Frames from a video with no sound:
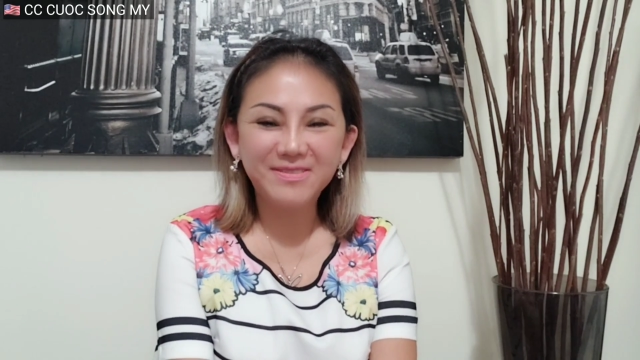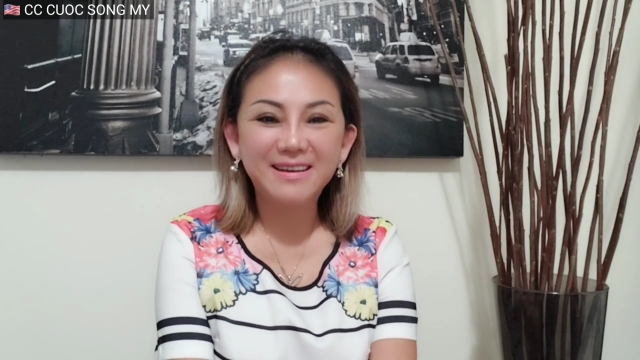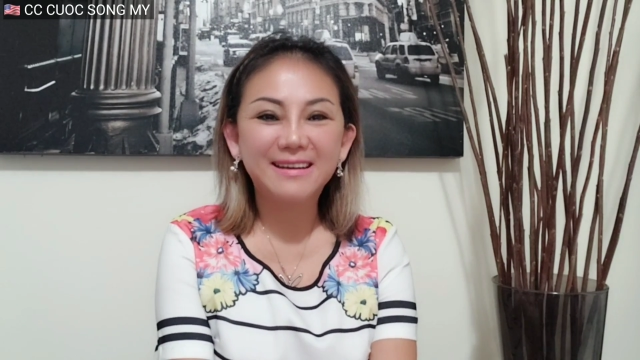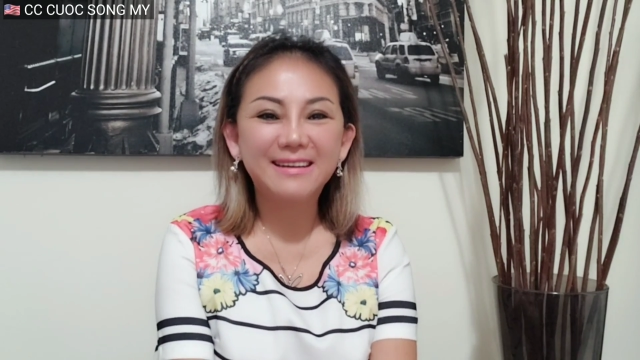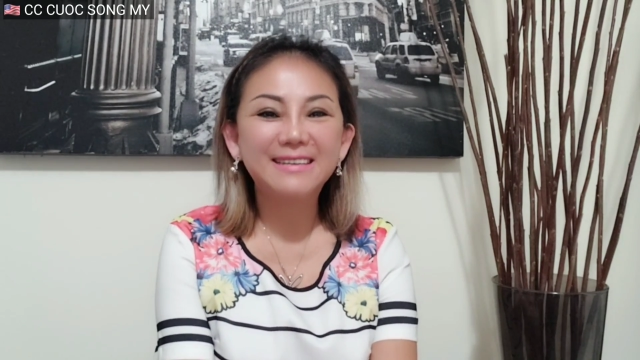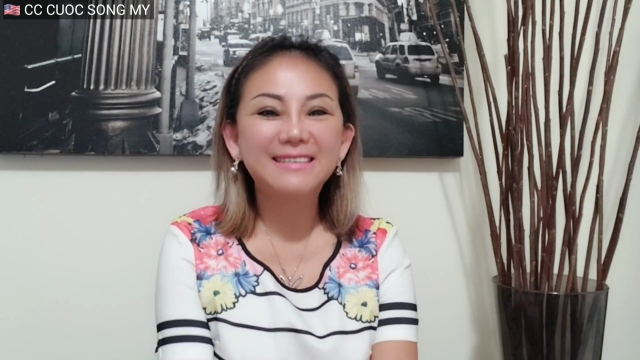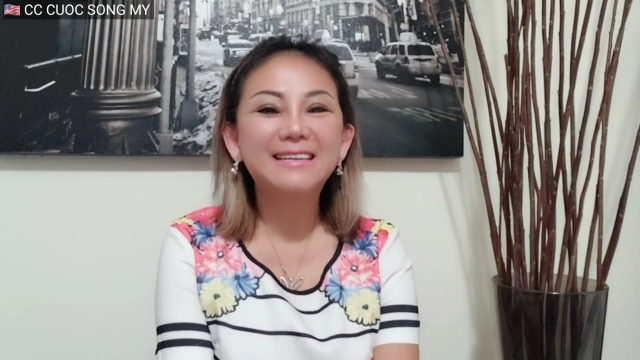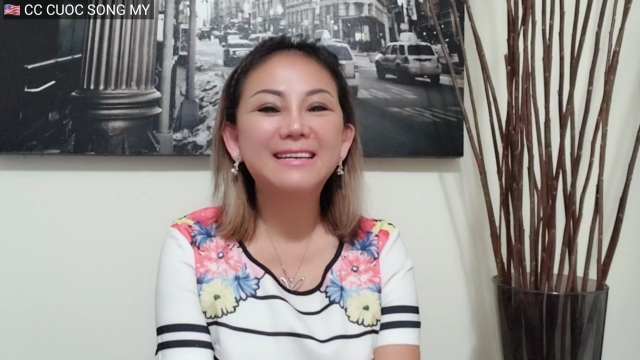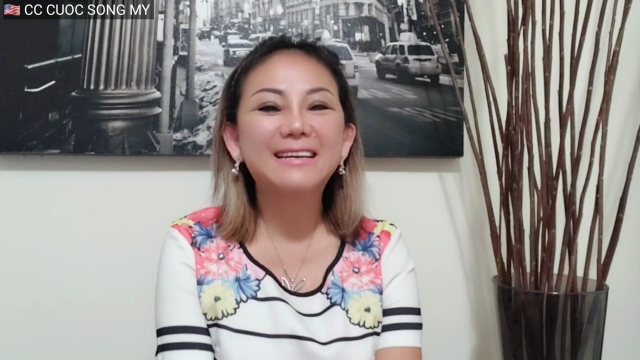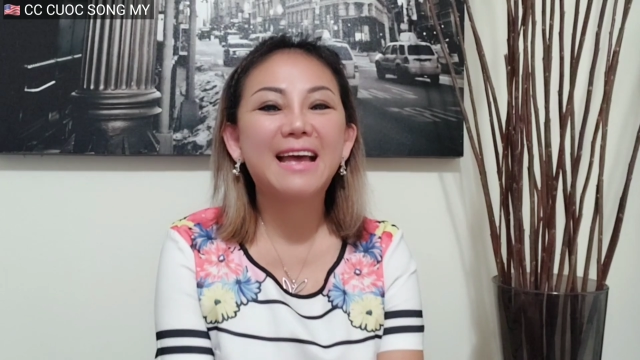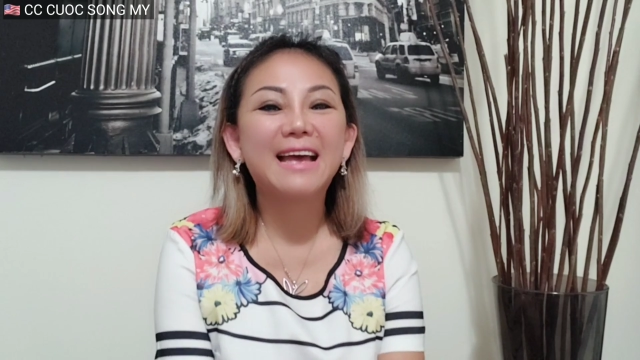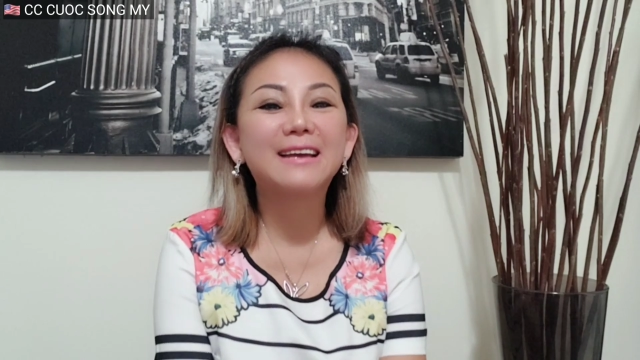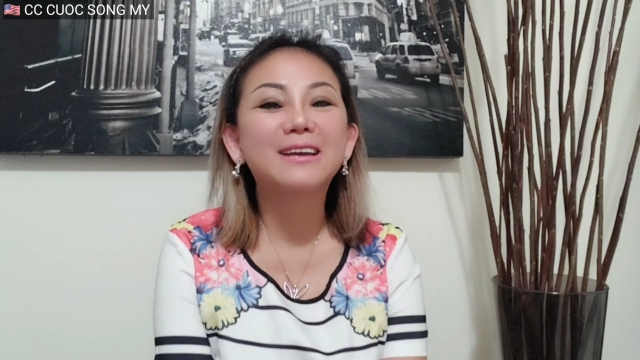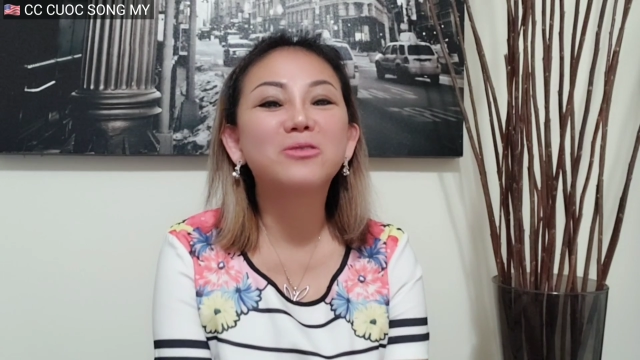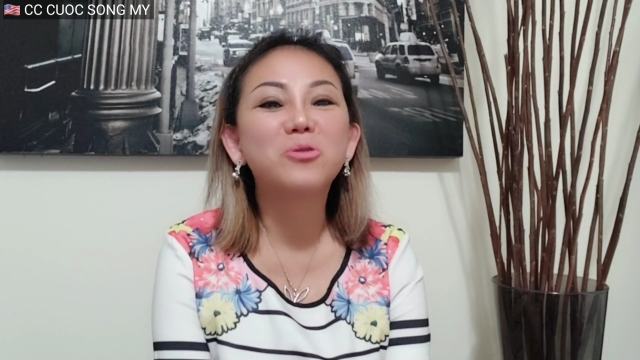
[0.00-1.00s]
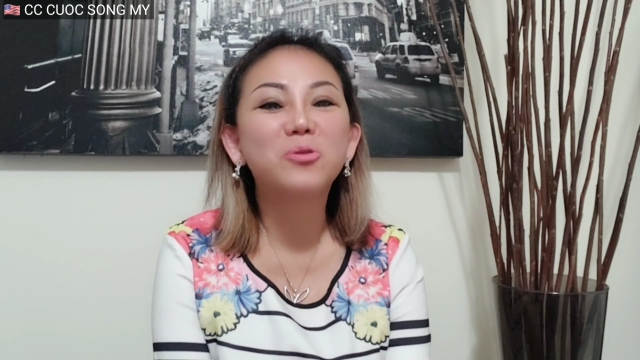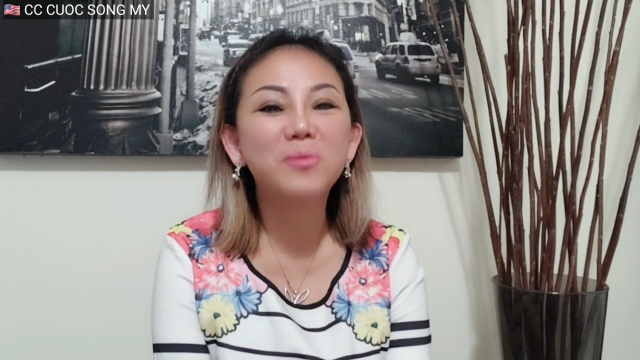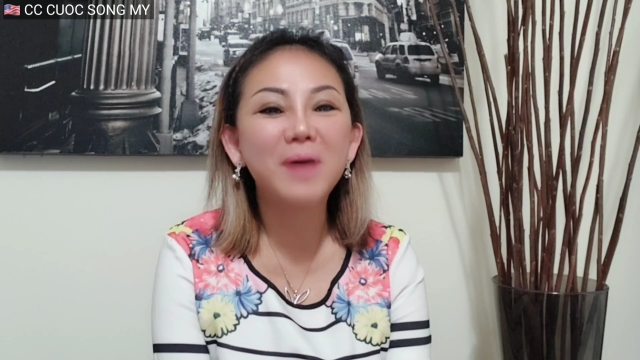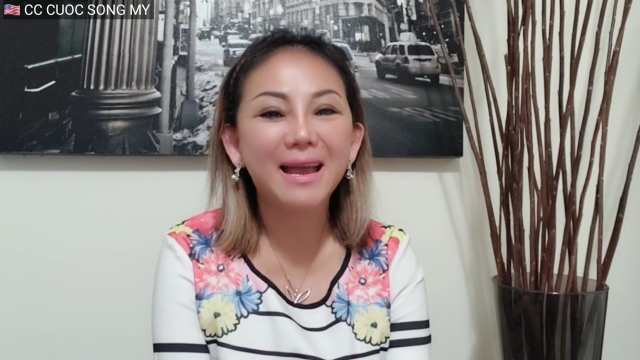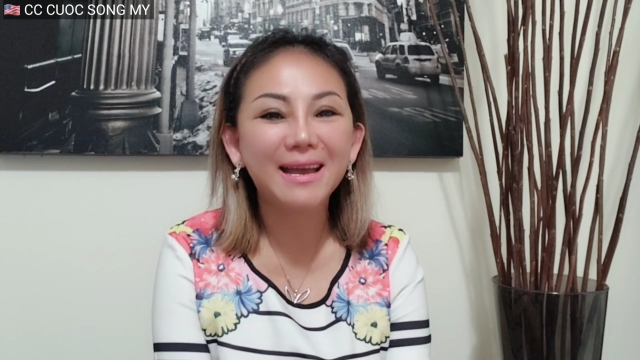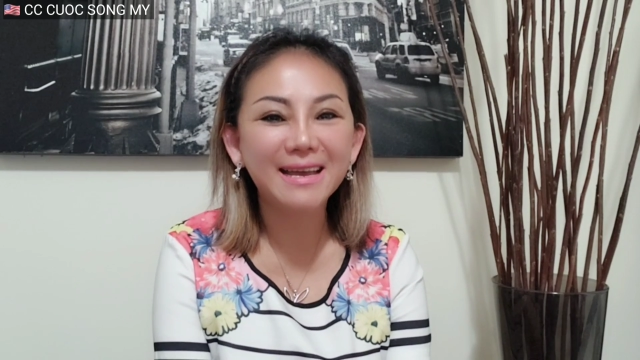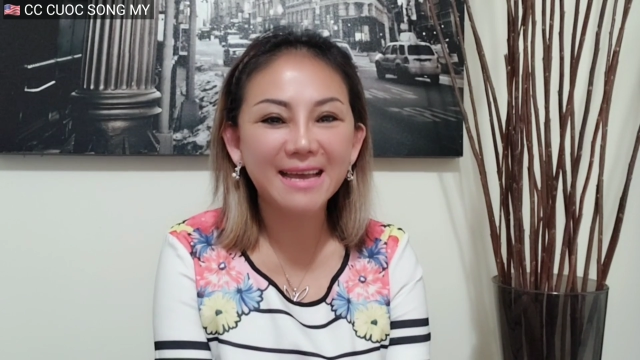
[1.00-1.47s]
với tất cả các cô
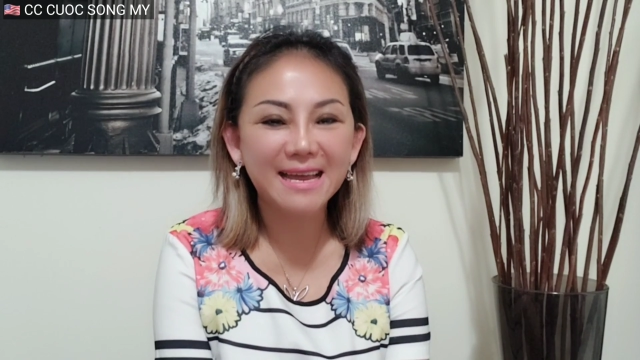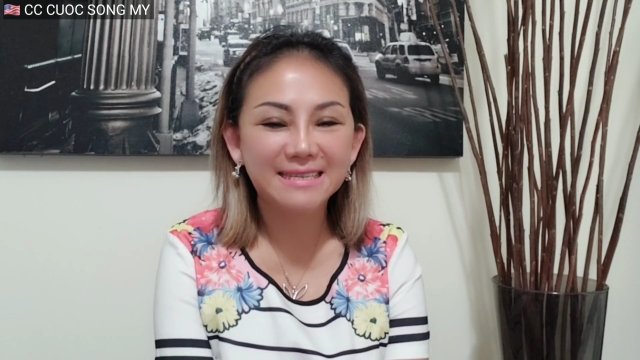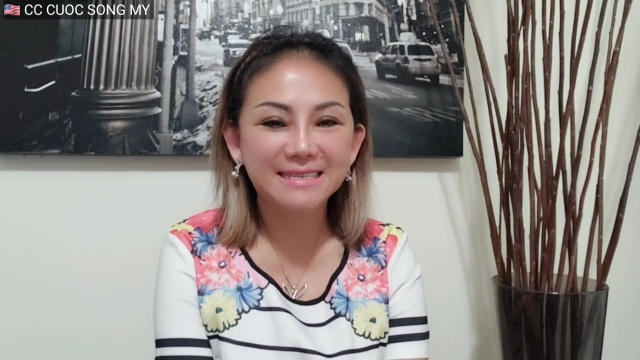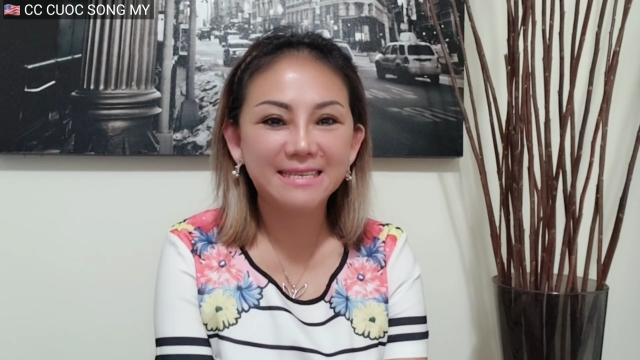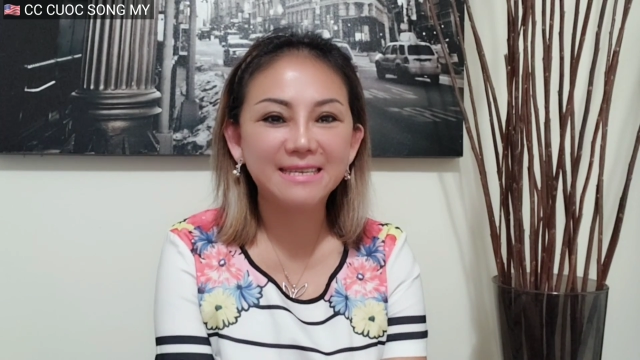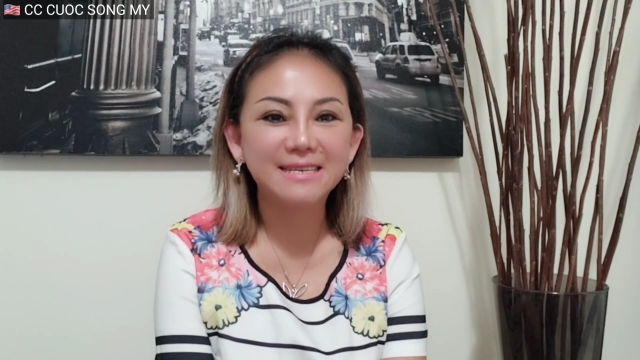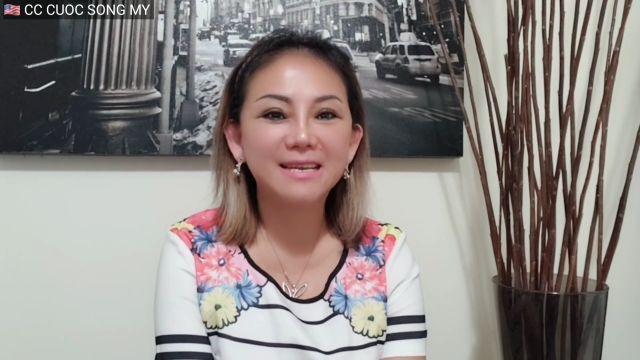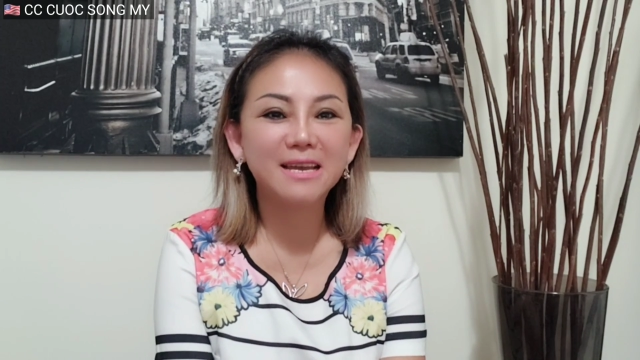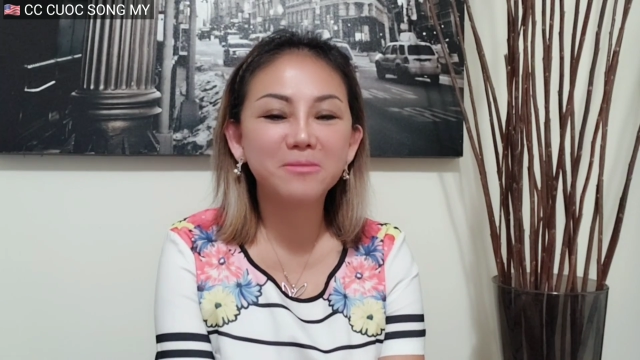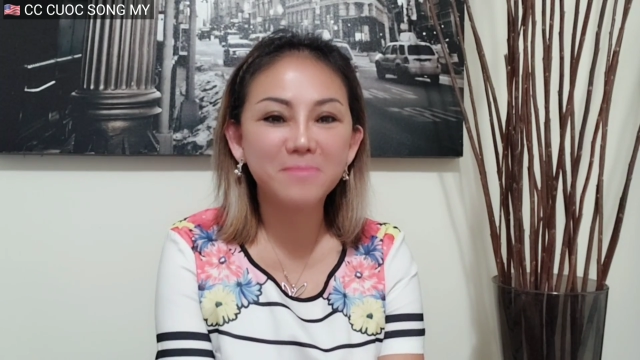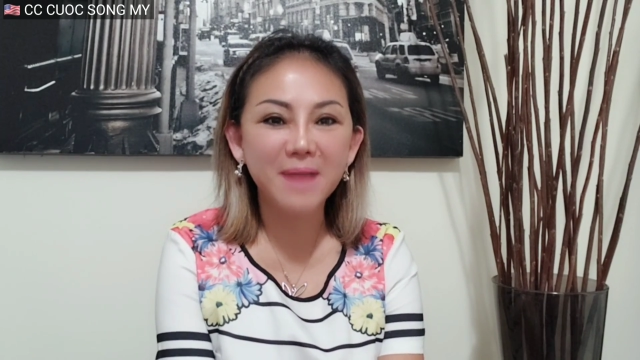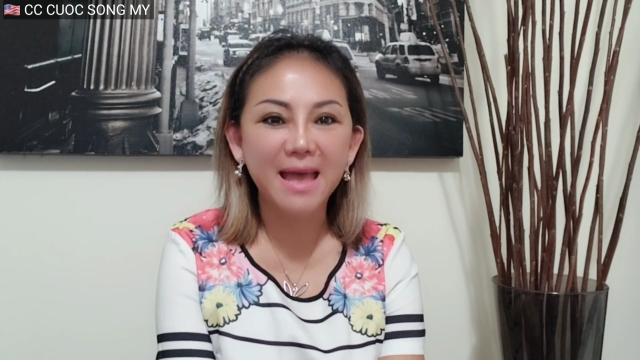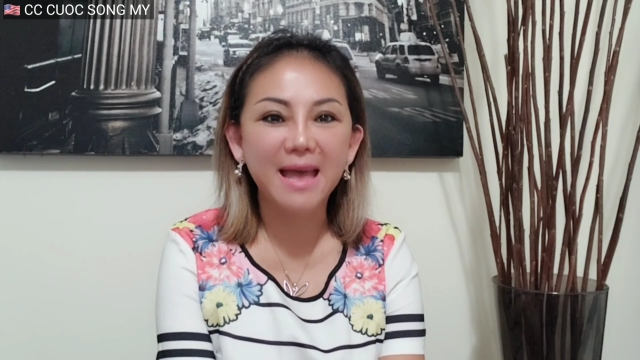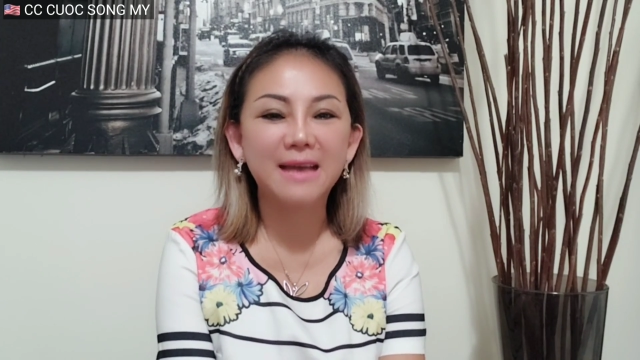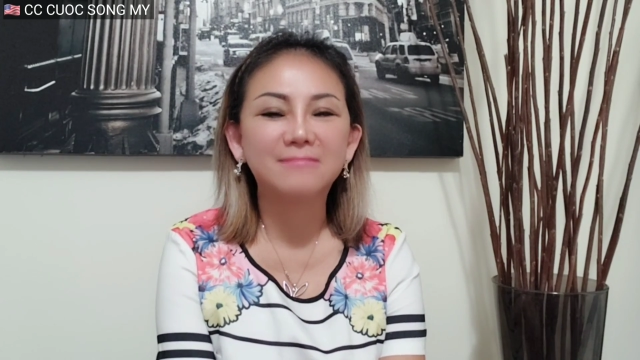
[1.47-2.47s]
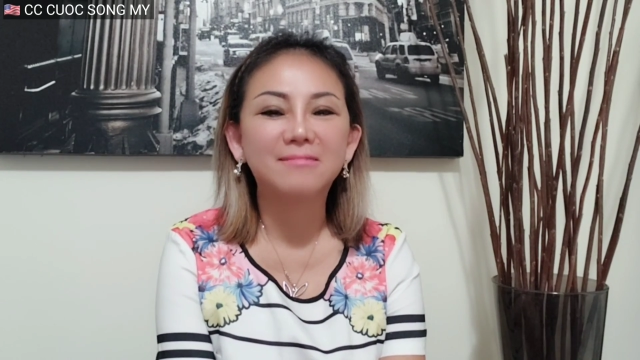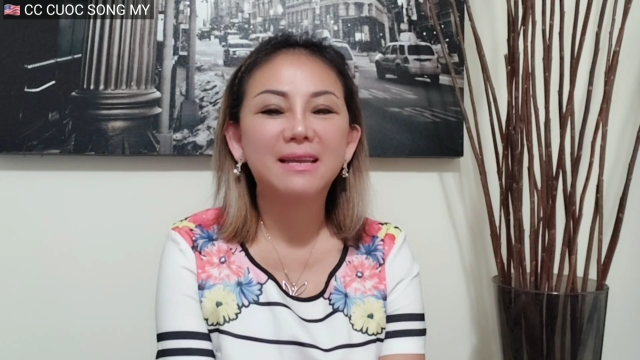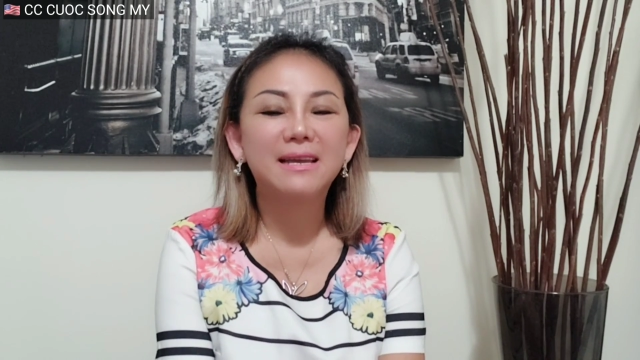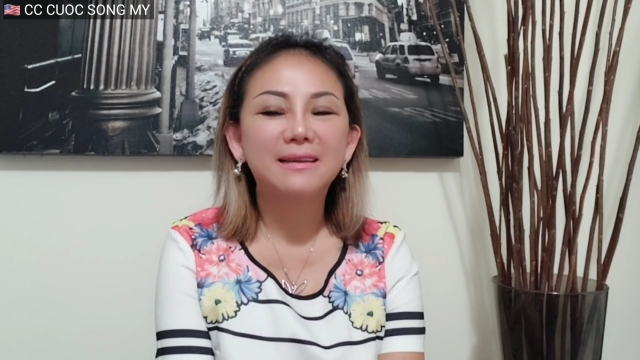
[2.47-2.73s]
bác, các anh chị, các bạn.